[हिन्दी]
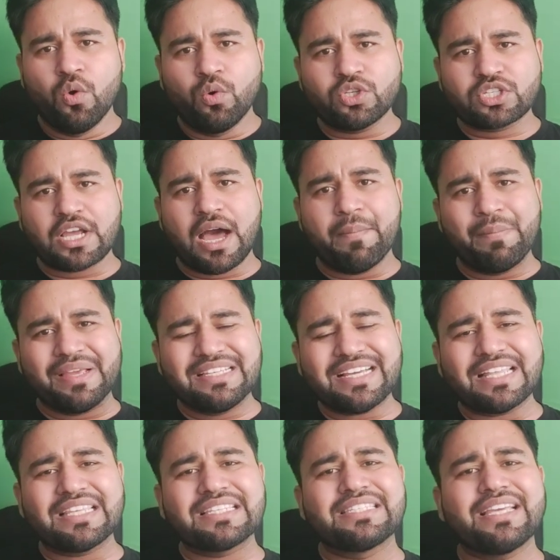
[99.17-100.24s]
उस काम में
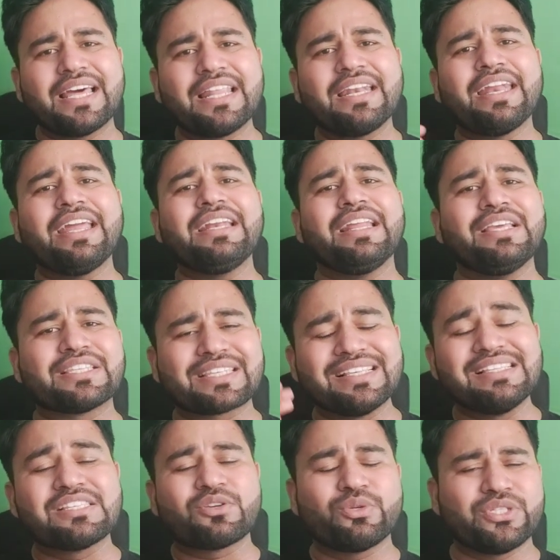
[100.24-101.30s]
ज़्यादा से ज़्यादा नई नई
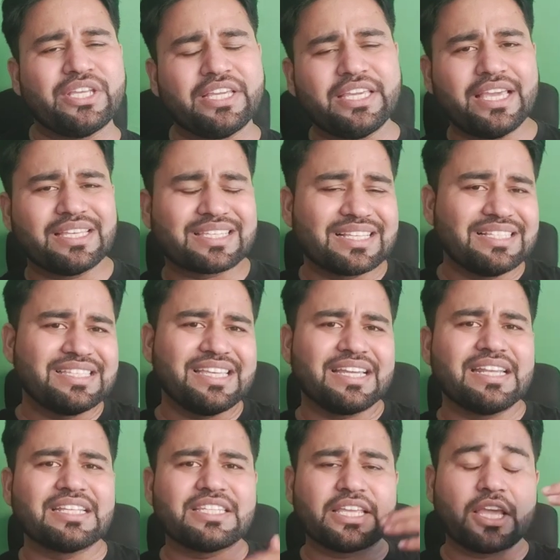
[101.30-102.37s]
स्किल्स को सीखिए स्किल
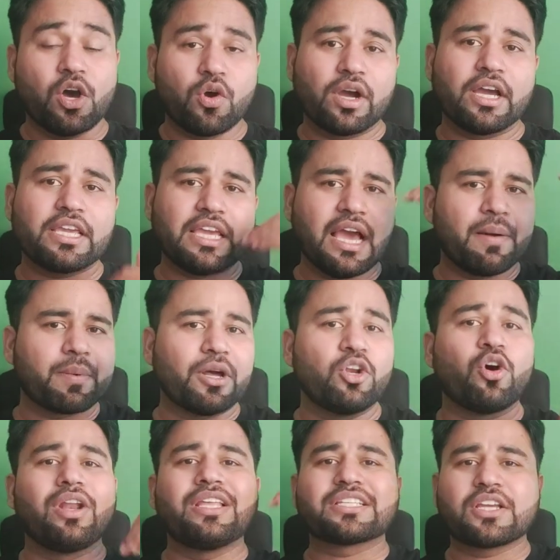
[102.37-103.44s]
सीखने से क्या होगा कि आपका
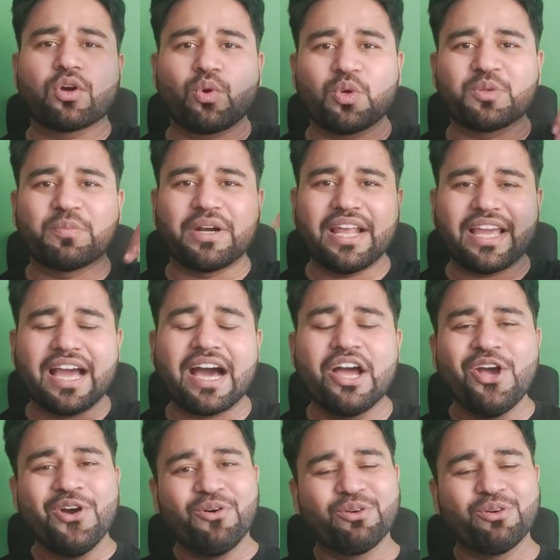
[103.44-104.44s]
नॉलेज का ग्रोथ बढ़ेगा